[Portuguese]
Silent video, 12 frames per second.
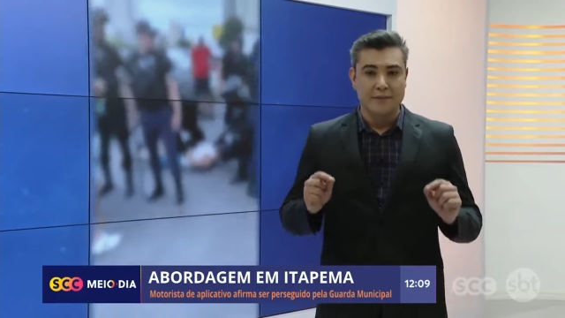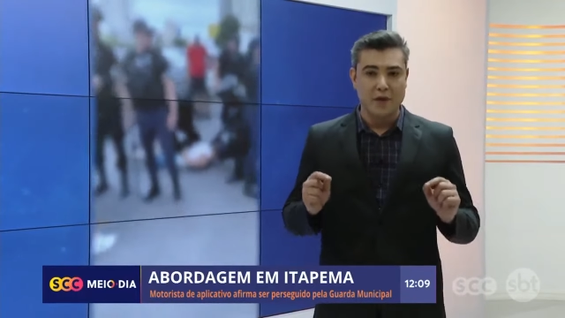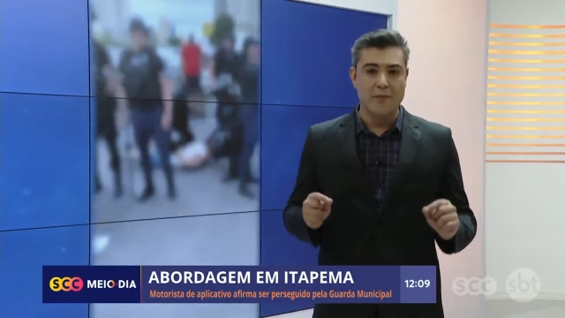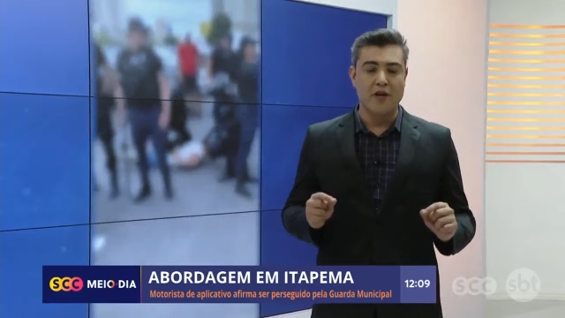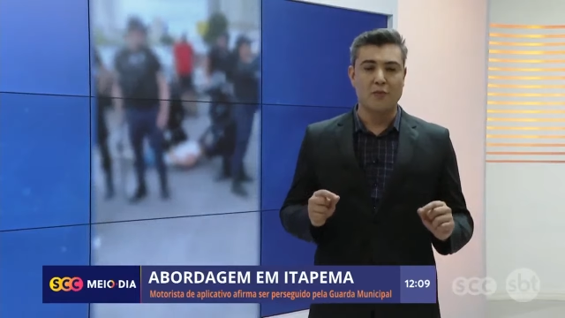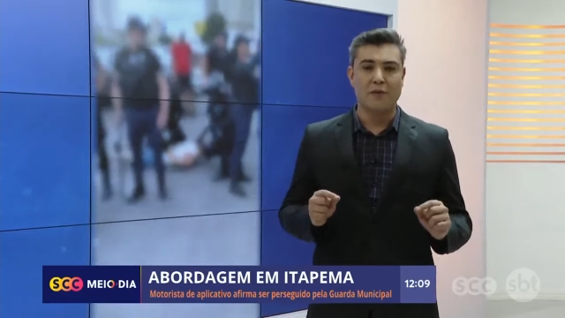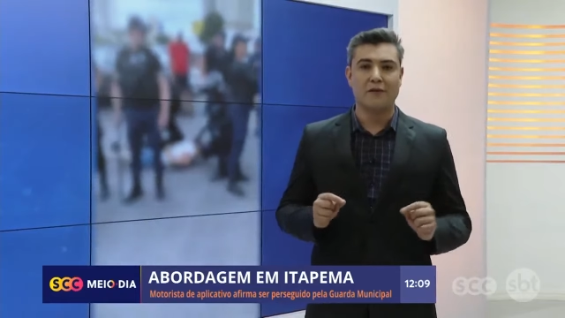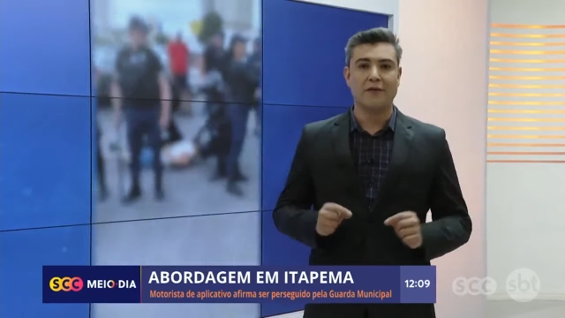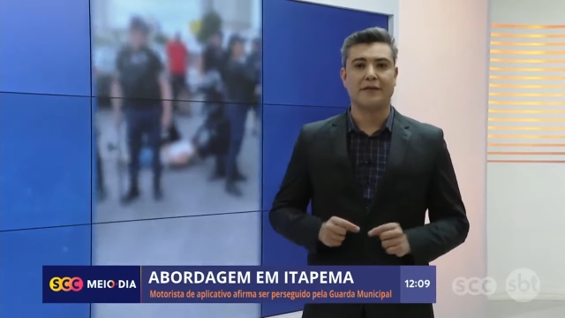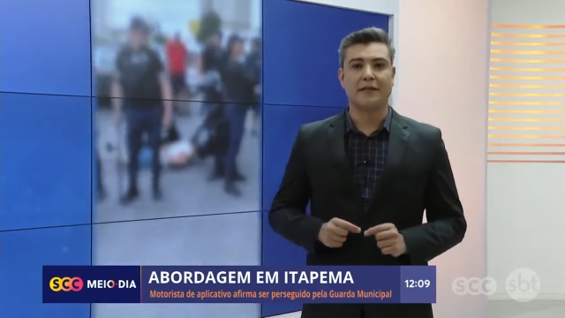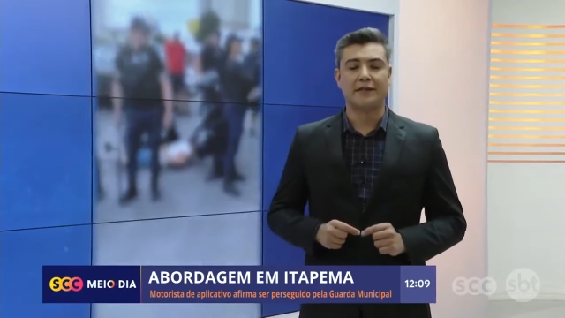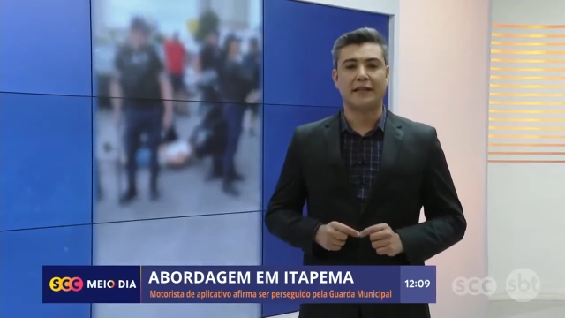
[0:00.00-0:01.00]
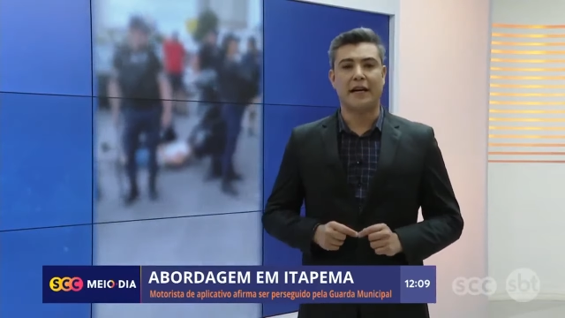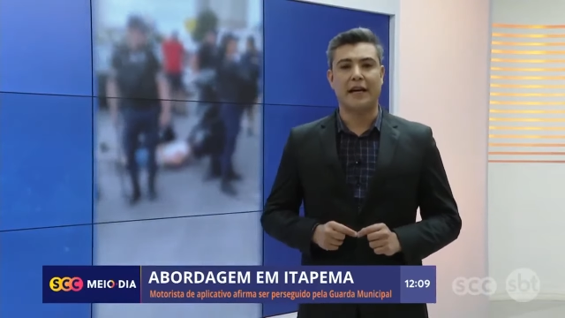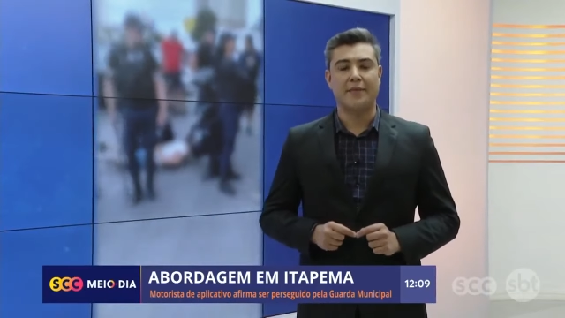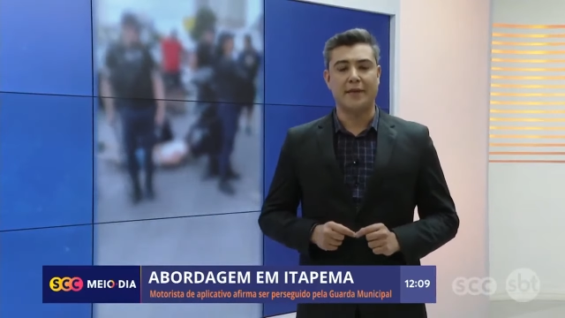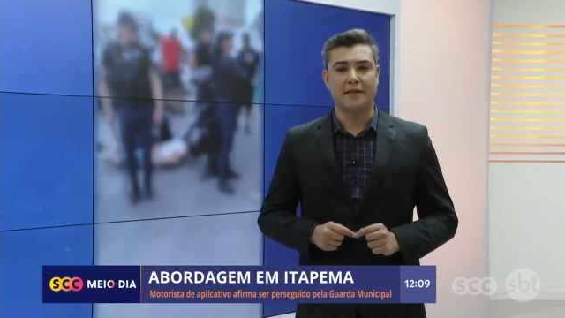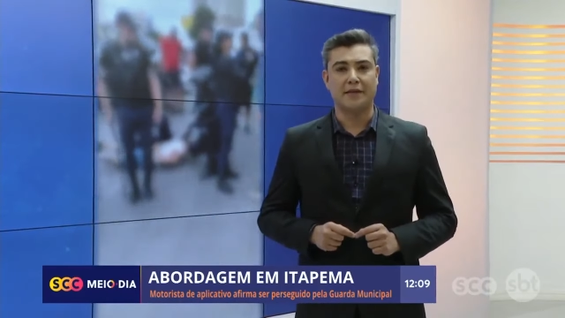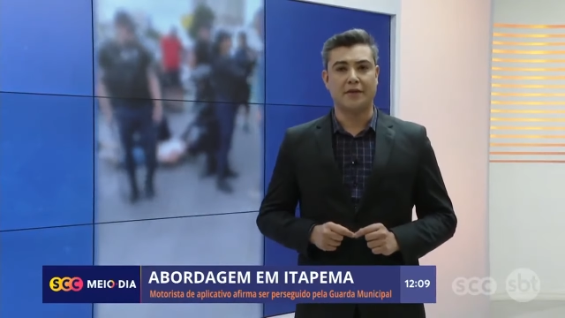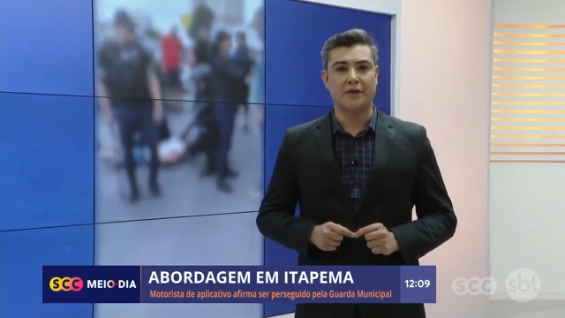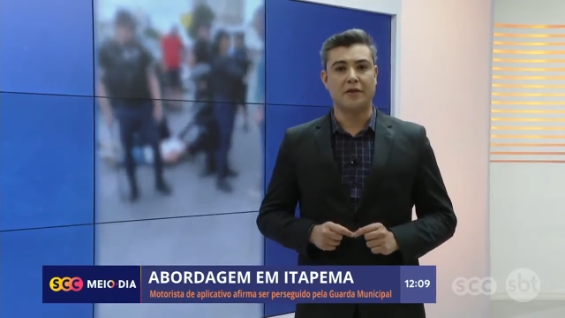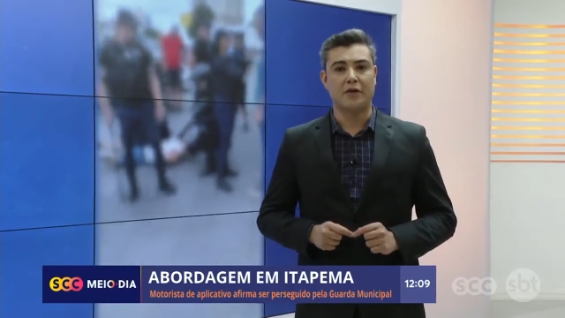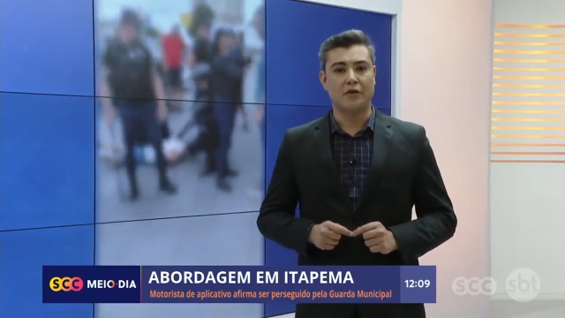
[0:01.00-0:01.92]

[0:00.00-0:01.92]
Meu amigo, para você que está me assistindo